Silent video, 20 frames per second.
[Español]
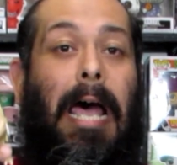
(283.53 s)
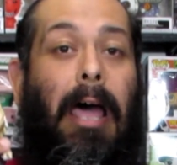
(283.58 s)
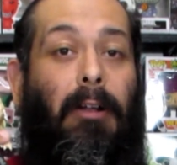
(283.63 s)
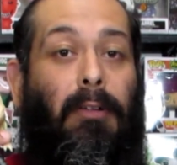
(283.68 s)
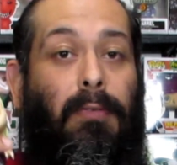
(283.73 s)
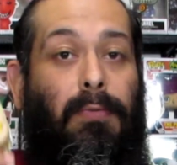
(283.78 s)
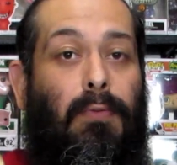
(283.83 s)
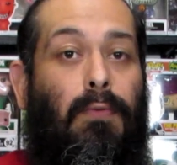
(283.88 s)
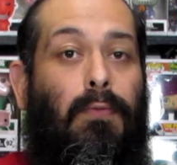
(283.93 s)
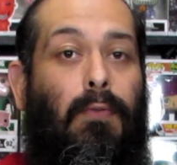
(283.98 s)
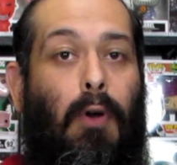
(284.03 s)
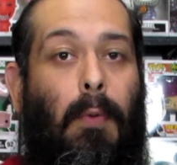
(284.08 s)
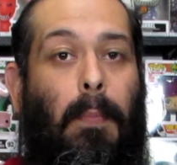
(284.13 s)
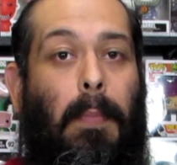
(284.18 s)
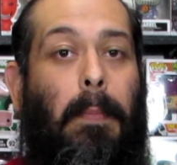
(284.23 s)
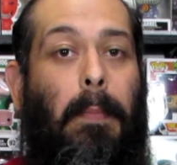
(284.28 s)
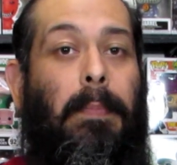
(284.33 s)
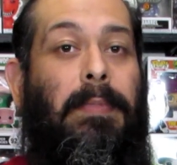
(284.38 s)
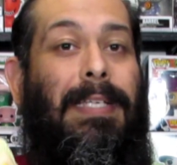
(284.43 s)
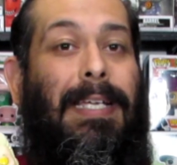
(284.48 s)
A los
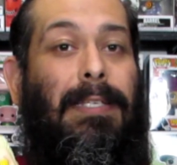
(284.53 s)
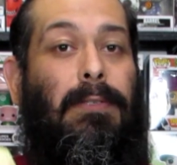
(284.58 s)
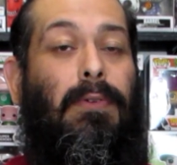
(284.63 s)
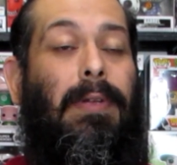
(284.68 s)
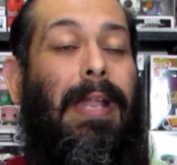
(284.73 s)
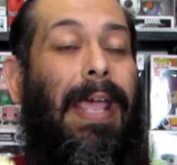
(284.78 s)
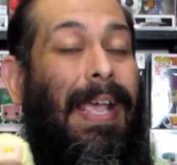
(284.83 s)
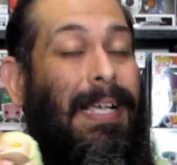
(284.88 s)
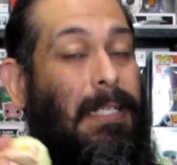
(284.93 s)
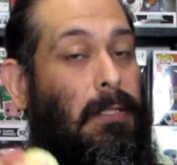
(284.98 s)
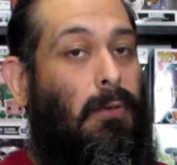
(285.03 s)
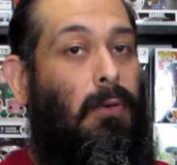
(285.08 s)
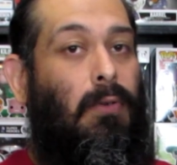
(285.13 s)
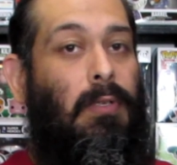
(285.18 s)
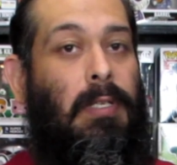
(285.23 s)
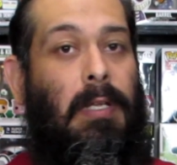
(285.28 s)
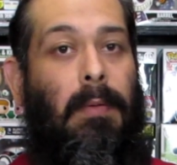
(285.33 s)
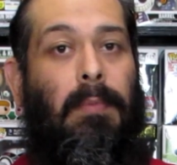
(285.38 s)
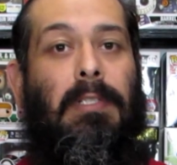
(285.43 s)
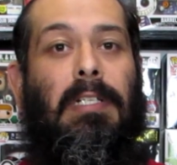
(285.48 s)
Funko Pops que son
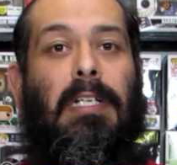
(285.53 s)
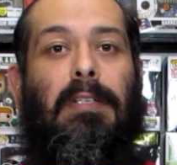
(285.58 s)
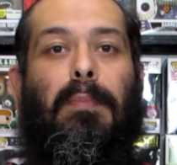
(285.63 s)
exclusivos